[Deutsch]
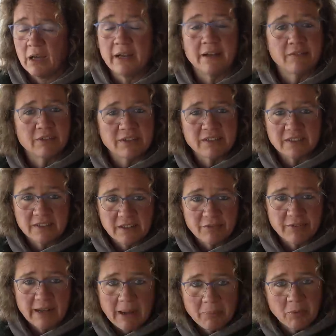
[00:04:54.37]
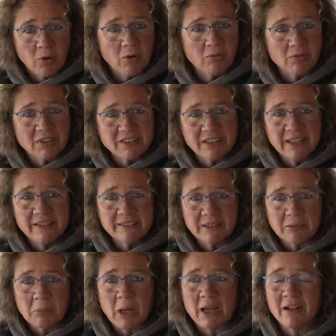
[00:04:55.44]
Nein, er wird sich sehr viel abgucken, was die
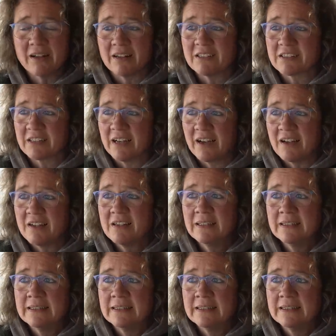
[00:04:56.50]
Eltern machen, ganz klar.